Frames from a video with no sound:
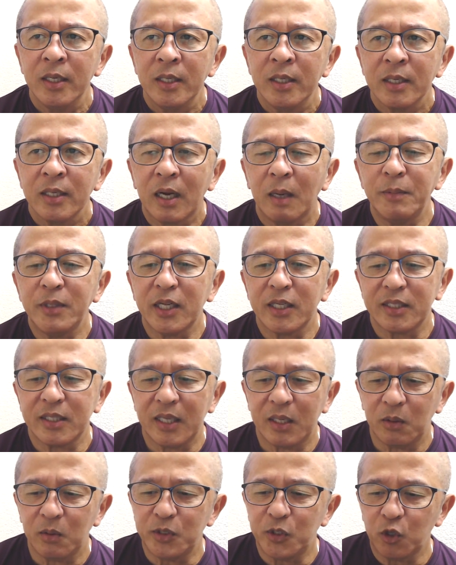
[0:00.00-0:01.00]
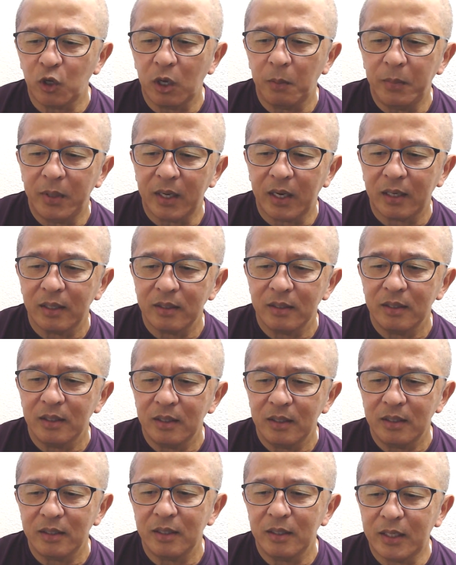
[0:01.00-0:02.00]
紙だったらこう一生懸命
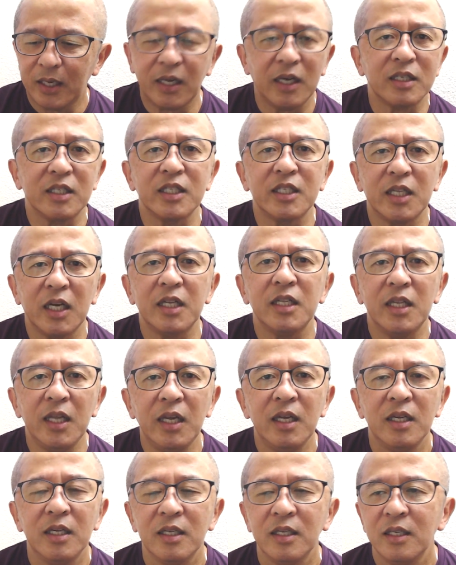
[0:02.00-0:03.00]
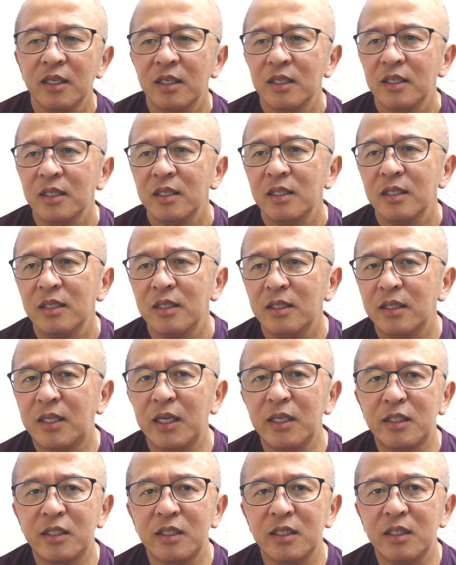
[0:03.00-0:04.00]
手書きしたりね。
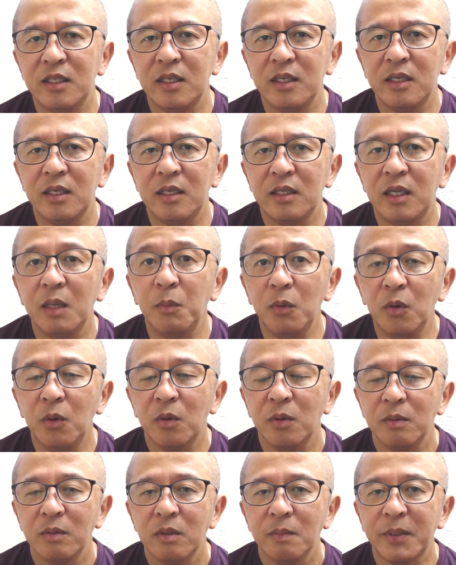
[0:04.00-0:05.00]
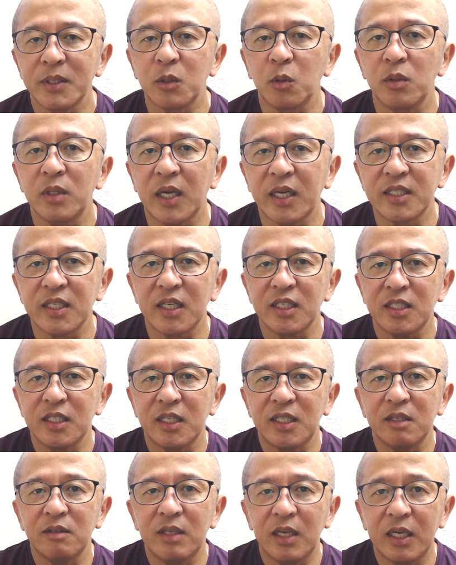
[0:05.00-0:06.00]
電子でもパソコンでカチャカチャ
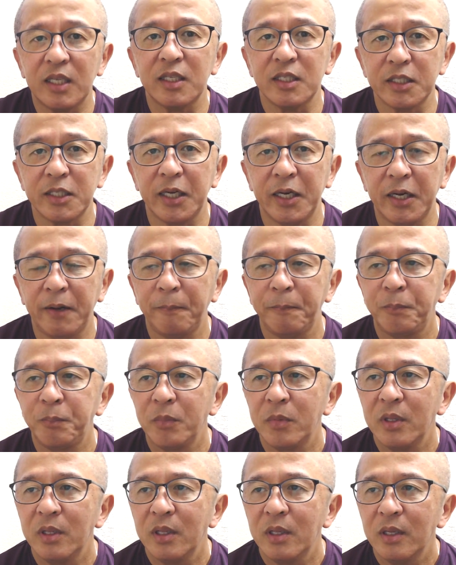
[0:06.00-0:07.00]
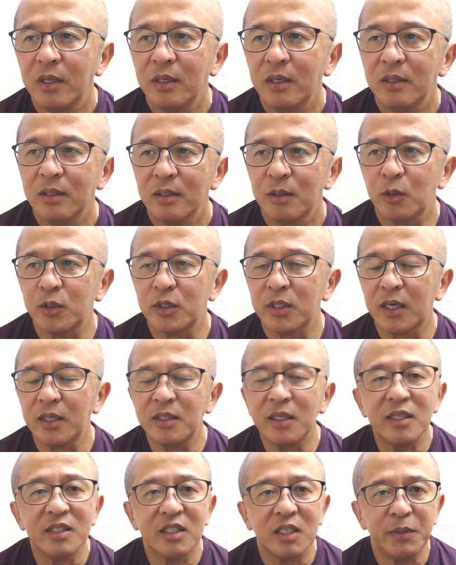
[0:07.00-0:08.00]
やってるだけですから。どちらか
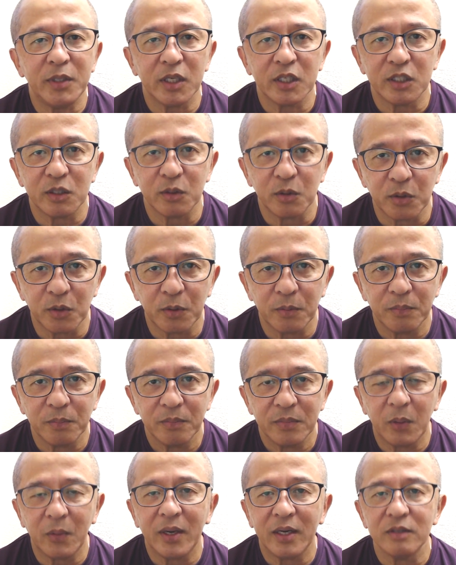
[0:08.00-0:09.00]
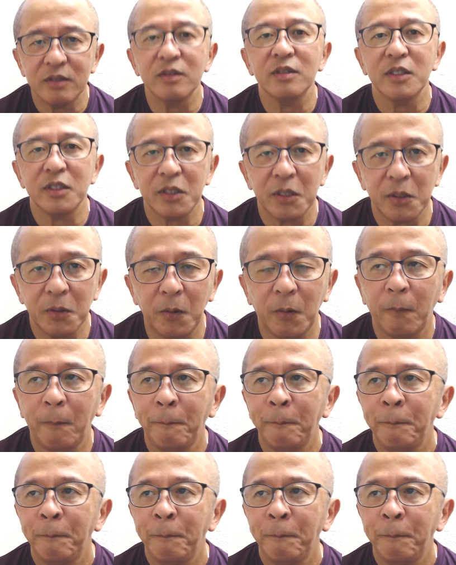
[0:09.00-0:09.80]
というと地味な仕事ではあるんですけど、